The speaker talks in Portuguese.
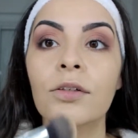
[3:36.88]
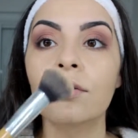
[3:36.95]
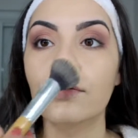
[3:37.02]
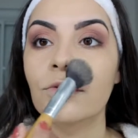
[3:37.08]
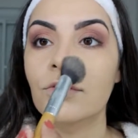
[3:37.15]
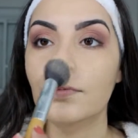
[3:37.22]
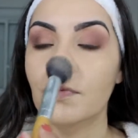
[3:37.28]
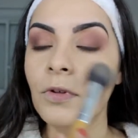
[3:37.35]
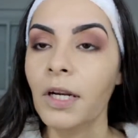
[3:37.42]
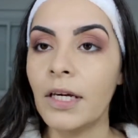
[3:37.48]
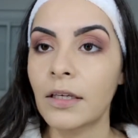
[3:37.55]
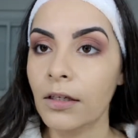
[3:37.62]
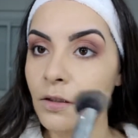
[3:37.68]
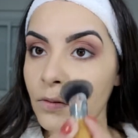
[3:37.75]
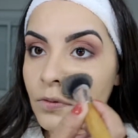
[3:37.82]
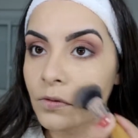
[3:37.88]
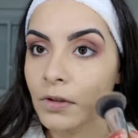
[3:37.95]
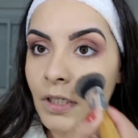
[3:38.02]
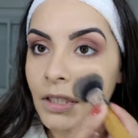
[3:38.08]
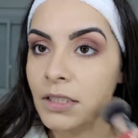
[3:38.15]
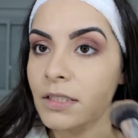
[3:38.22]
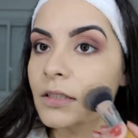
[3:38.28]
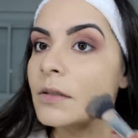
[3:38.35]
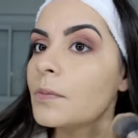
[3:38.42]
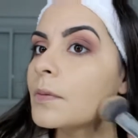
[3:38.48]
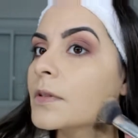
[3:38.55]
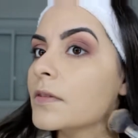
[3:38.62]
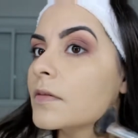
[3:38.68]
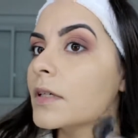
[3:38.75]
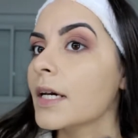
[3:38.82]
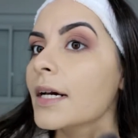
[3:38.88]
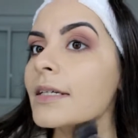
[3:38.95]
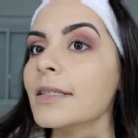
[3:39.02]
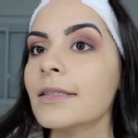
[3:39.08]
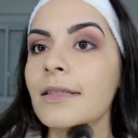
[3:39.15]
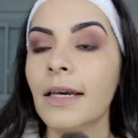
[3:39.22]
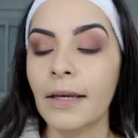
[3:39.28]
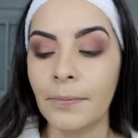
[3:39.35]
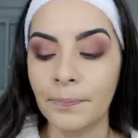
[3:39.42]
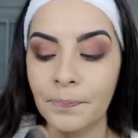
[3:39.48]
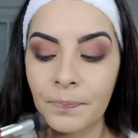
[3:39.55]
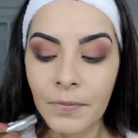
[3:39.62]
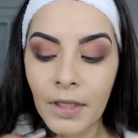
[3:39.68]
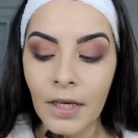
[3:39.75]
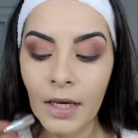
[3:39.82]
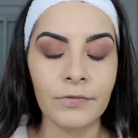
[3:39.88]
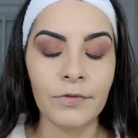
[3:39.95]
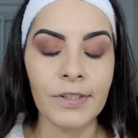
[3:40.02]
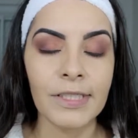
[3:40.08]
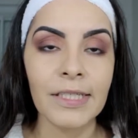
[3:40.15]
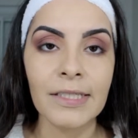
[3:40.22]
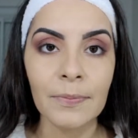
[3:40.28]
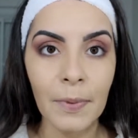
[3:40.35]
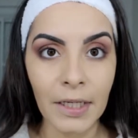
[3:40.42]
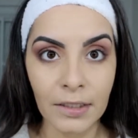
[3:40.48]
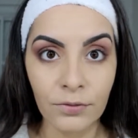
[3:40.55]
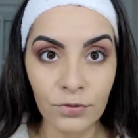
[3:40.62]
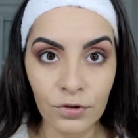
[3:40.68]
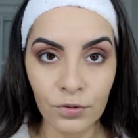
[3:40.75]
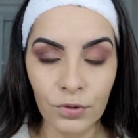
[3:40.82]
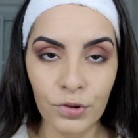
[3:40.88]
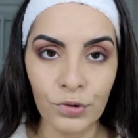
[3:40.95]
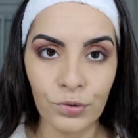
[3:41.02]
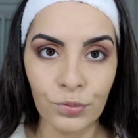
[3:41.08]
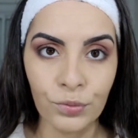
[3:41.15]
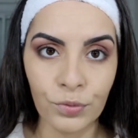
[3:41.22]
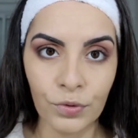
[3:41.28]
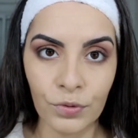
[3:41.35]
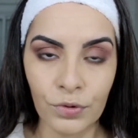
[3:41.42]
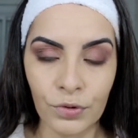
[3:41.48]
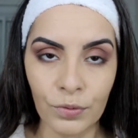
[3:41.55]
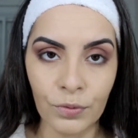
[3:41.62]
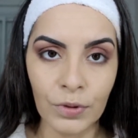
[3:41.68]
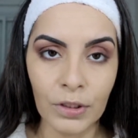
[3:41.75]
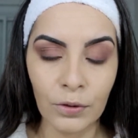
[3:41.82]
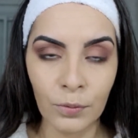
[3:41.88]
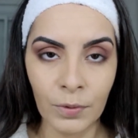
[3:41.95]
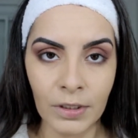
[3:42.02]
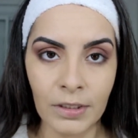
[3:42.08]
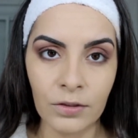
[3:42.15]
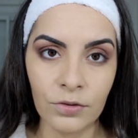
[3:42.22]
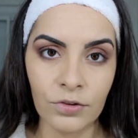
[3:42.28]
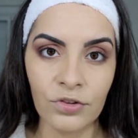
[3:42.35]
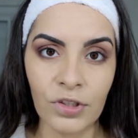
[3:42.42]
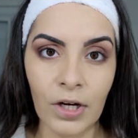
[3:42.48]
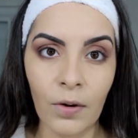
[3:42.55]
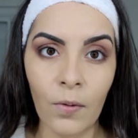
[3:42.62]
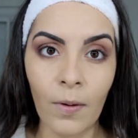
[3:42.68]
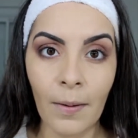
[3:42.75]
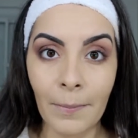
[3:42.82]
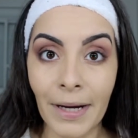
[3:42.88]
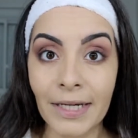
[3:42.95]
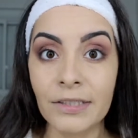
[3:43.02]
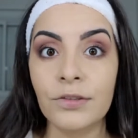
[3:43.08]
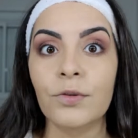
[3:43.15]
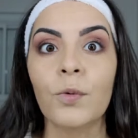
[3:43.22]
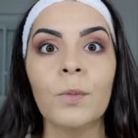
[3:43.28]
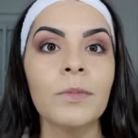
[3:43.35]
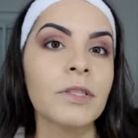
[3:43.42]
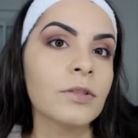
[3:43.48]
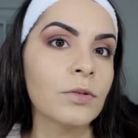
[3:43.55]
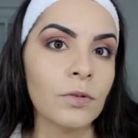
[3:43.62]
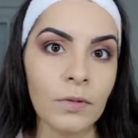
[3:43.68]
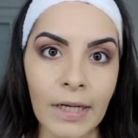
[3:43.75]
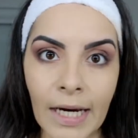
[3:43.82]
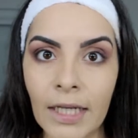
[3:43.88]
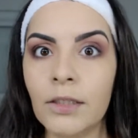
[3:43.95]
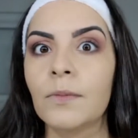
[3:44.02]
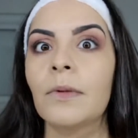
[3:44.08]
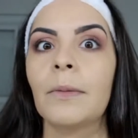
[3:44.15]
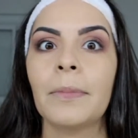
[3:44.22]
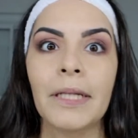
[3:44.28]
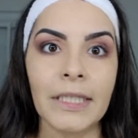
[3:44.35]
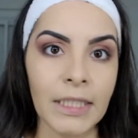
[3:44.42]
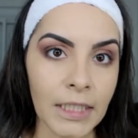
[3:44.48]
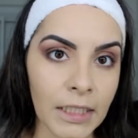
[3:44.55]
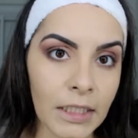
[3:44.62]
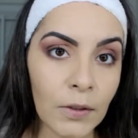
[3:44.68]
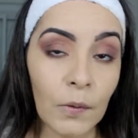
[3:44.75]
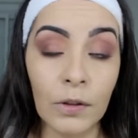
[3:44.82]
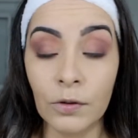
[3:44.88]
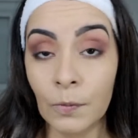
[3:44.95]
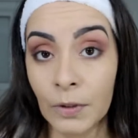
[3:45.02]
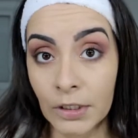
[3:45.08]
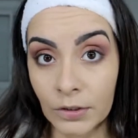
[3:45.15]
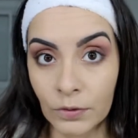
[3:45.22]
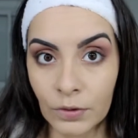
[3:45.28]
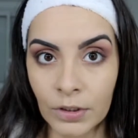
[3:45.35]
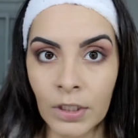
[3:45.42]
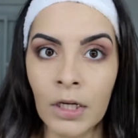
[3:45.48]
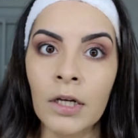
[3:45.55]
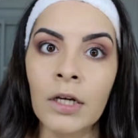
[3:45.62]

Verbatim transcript: nos buraquinhos do nariz e depois fica sem. Você espalhando os dois juntos, o iluminador já com a base ou misturar numa plaquinha o iluminador